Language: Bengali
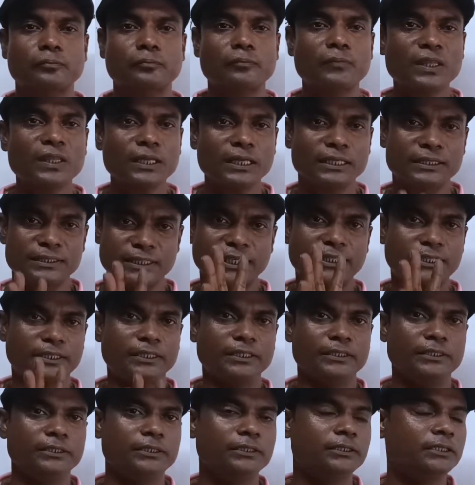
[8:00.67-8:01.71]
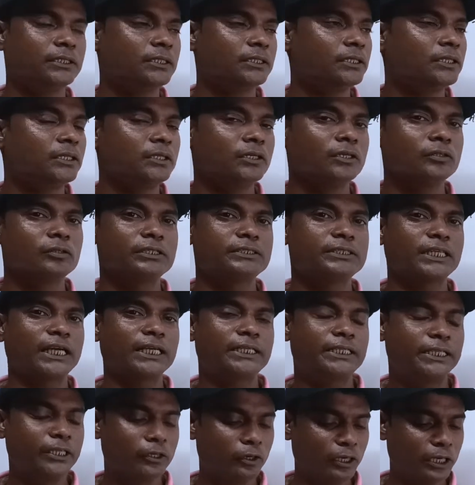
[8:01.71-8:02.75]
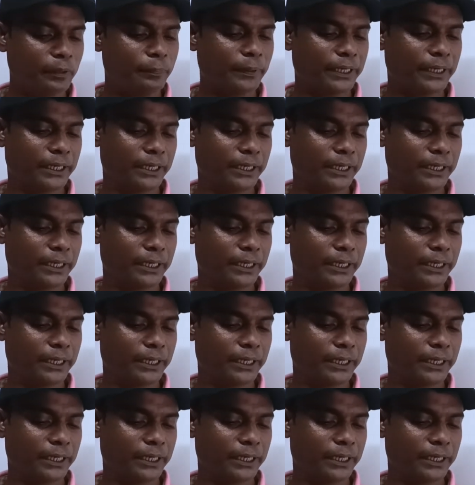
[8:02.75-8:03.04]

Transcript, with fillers: চারটি তো চারটি হলে পারে